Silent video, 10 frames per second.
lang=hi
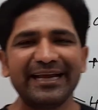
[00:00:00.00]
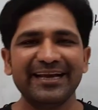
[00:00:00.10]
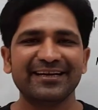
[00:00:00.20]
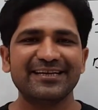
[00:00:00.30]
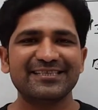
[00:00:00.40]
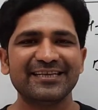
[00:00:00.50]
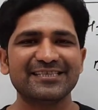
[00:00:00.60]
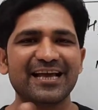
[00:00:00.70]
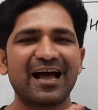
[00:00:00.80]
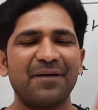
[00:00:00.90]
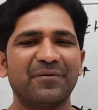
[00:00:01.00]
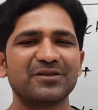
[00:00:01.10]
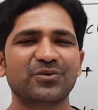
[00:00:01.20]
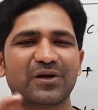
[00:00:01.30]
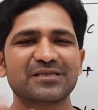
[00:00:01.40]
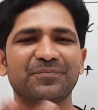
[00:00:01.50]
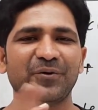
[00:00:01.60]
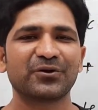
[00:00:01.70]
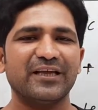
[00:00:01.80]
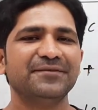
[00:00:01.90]
एक इंटरेस्टिंग सा आपका छोटा सा
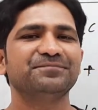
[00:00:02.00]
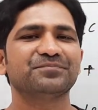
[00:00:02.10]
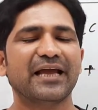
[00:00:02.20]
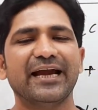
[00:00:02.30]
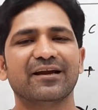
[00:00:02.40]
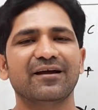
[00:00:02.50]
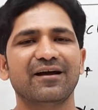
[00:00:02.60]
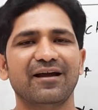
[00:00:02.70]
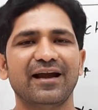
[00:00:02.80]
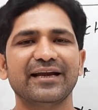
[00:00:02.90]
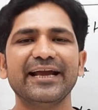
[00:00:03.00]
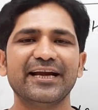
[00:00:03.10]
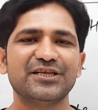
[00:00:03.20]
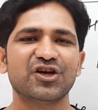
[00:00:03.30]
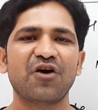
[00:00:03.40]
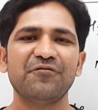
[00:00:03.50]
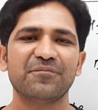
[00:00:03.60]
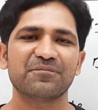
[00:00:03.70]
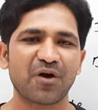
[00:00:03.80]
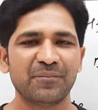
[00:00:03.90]
पॉइंट था एंटी एडिशन
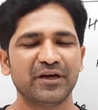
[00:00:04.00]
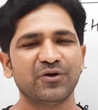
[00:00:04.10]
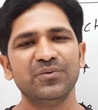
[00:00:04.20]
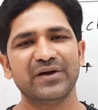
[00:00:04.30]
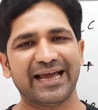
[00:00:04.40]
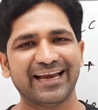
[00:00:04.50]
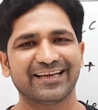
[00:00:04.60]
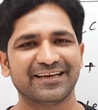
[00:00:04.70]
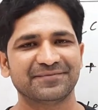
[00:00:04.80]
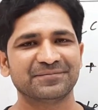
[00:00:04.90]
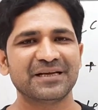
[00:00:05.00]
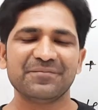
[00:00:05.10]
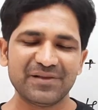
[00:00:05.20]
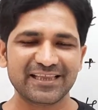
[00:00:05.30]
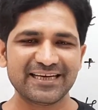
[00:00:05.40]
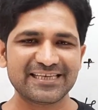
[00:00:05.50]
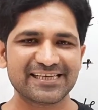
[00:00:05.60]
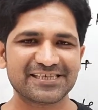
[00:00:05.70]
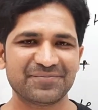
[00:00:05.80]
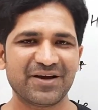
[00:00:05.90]
ऑफ ब्रोमिन टू एल्किन मिलते हैं नेक्स्ट
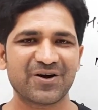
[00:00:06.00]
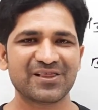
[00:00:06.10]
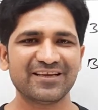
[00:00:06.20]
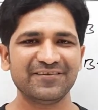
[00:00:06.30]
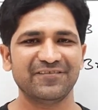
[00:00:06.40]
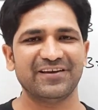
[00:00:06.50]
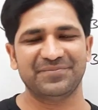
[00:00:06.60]
लेक्चर में ऑल द वेरी